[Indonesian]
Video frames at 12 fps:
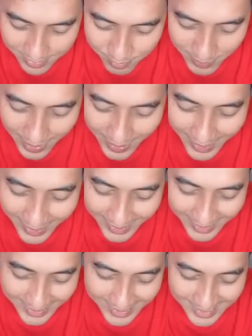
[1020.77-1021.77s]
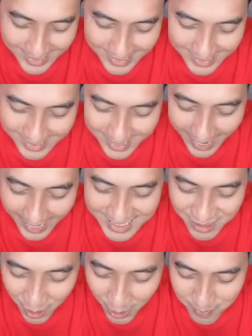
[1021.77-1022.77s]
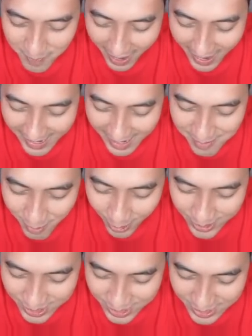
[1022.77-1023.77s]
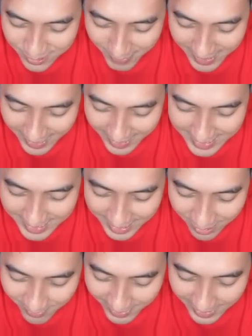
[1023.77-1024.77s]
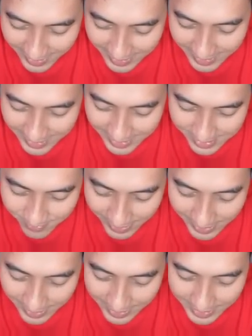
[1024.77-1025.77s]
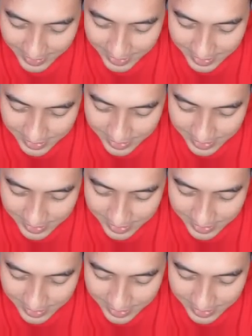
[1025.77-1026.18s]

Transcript: wah kacau parah bos mana lagi sini lo mana lagi mana lagi